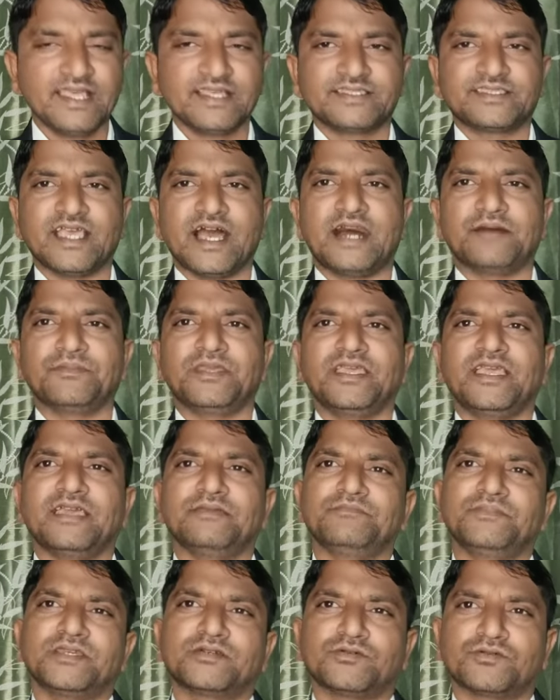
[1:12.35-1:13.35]
যে আমি
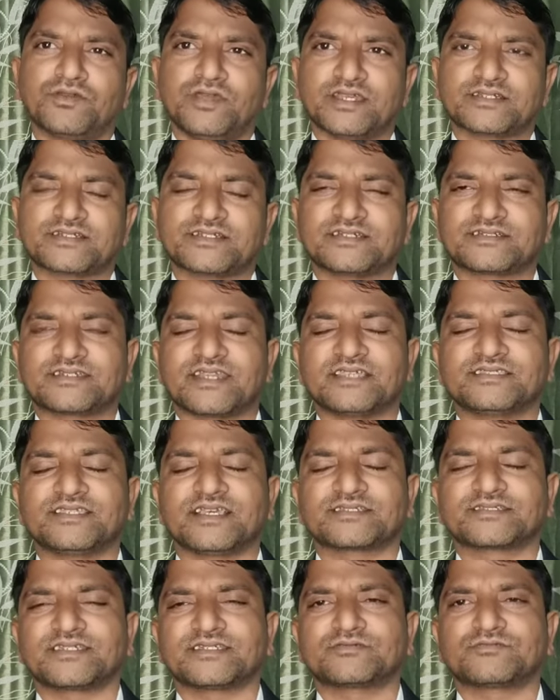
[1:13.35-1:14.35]
এমনি কোনো একটা
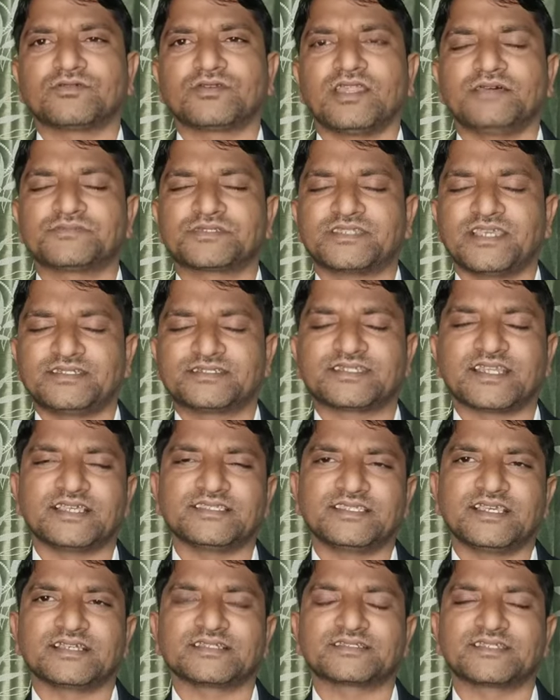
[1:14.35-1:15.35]
ট্রানজাকশন করলাম সেই
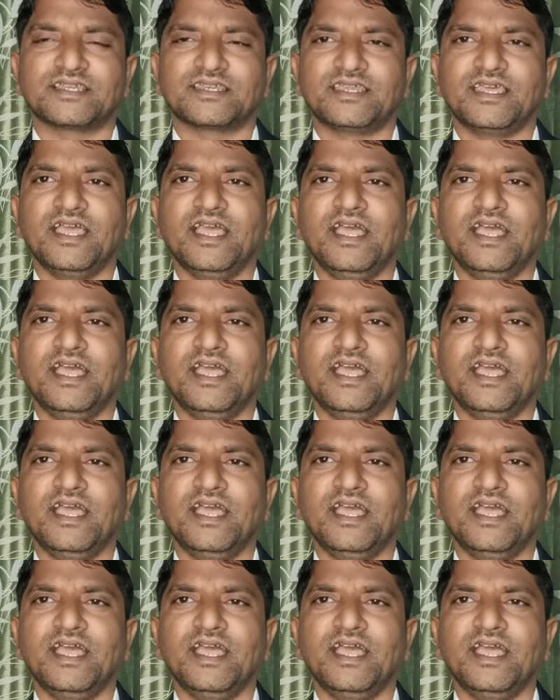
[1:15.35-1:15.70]
ট্রানজাকশনে